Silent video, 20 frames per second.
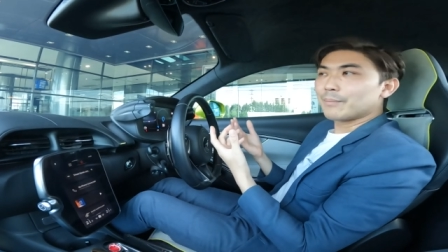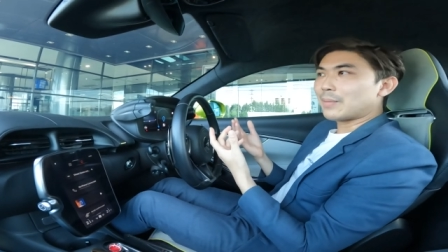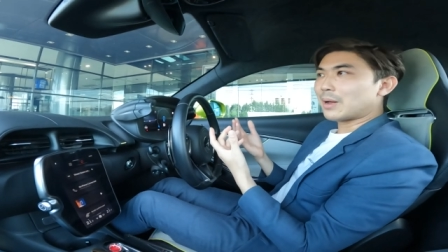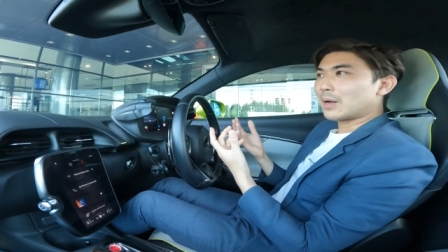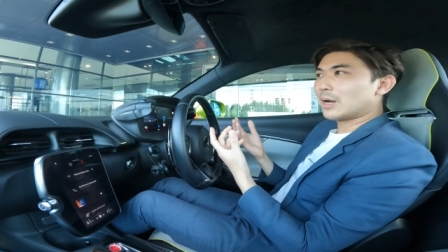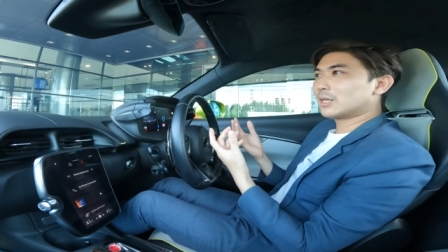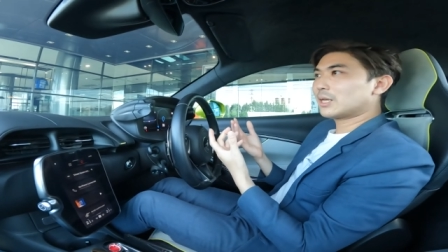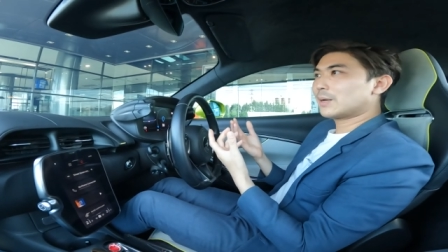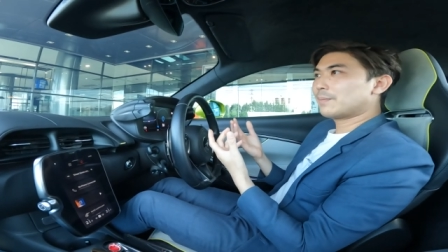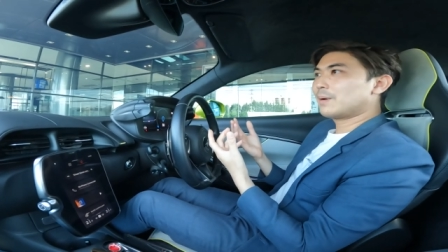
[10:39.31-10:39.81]
มัน
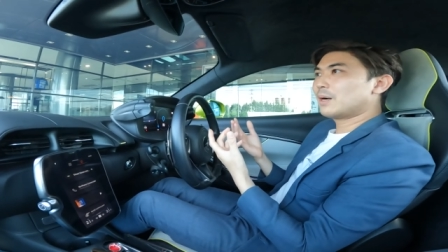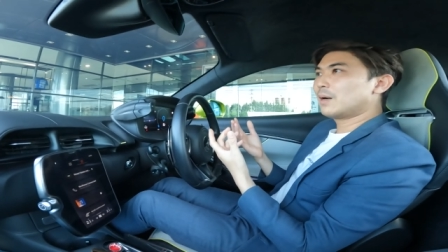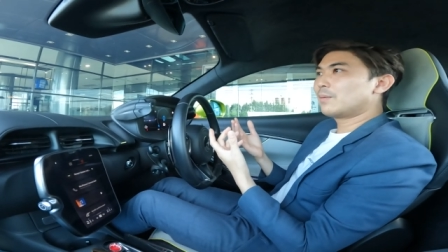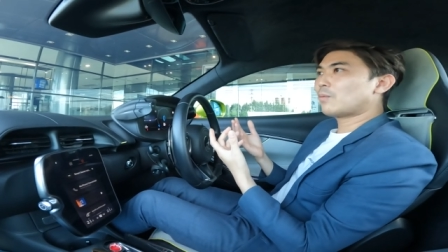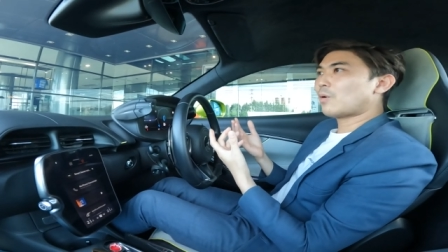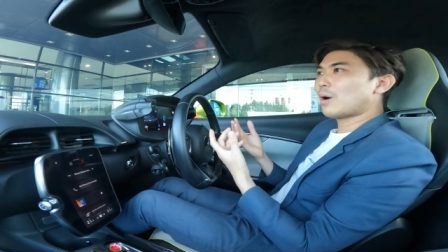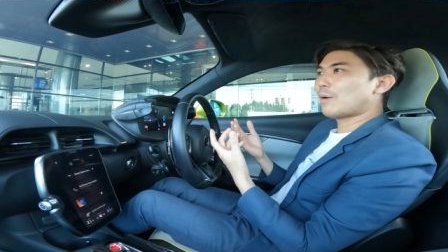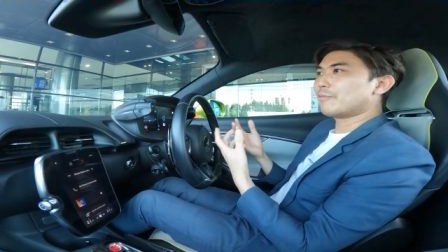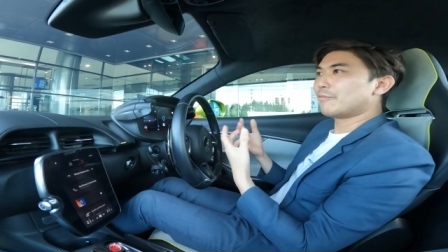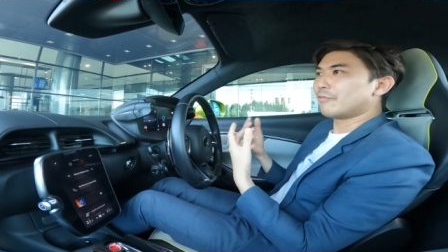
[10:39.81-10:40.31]
ก็จะเพิ่ม
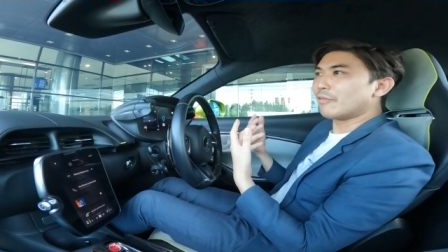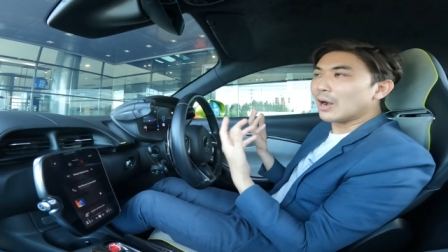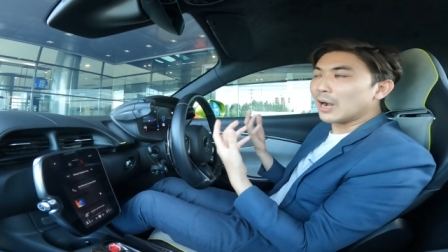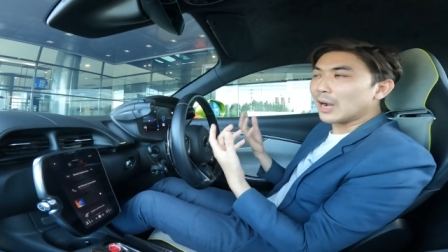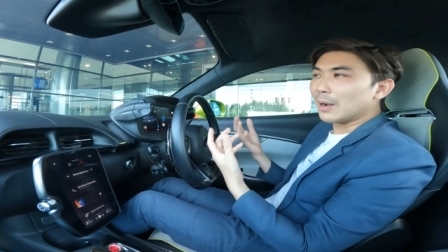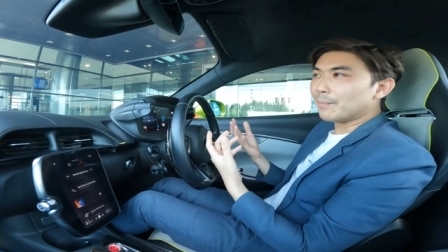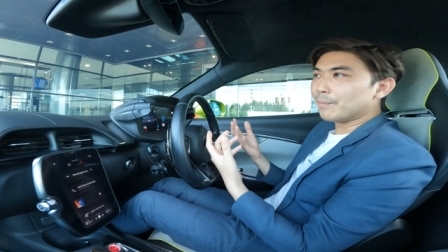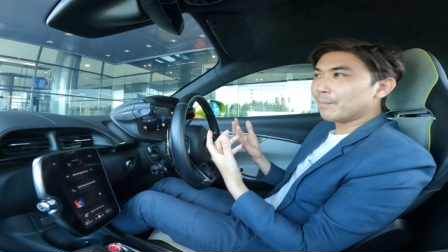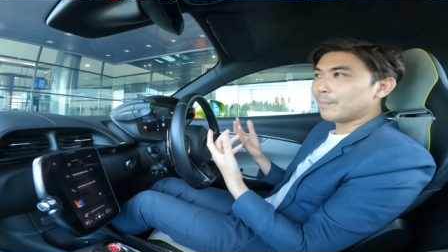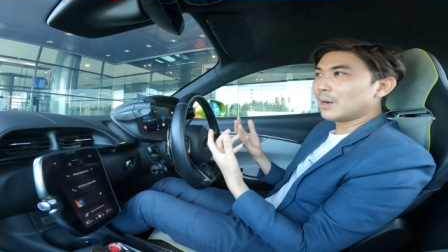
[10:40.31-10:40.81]
ความเฟิ
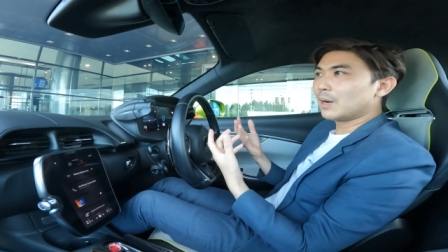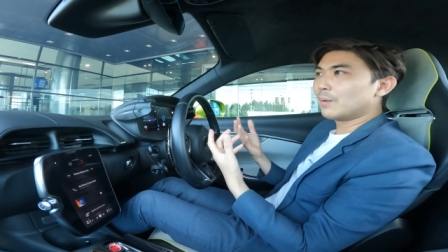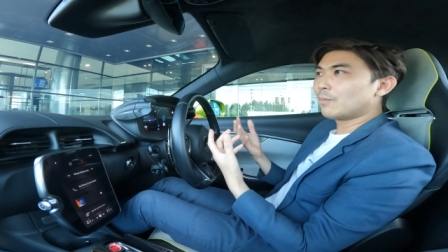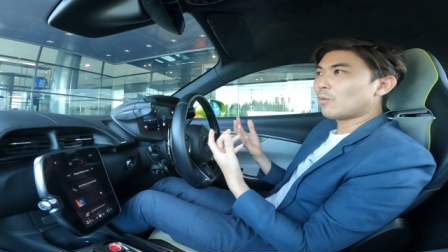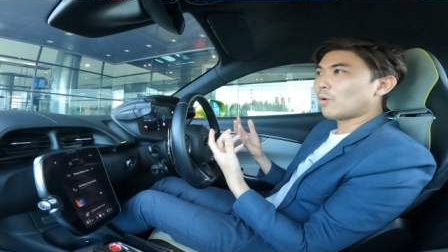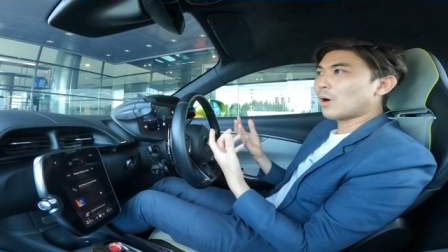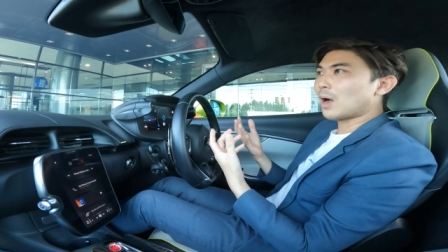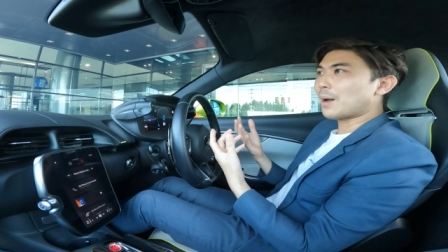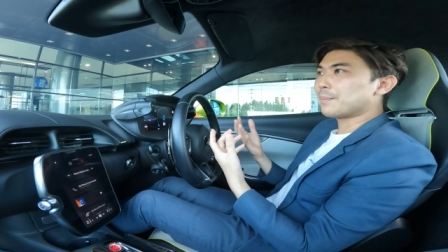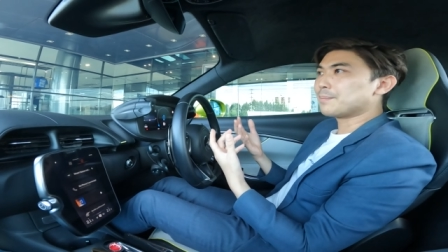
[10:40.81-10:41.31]
ร์มเพิ่ม
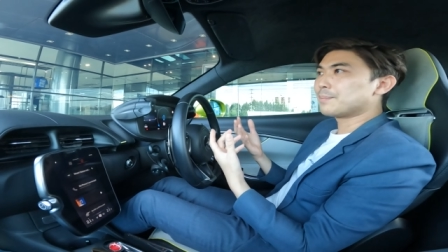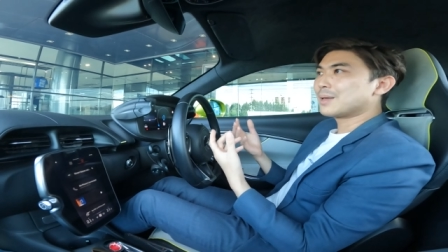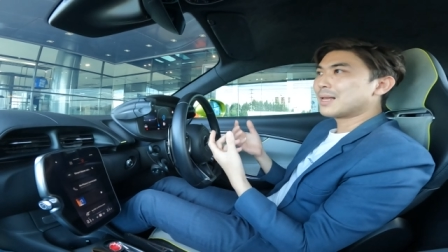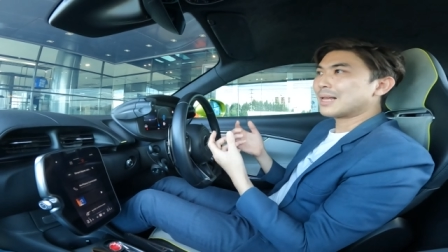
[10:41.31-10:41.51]
ความ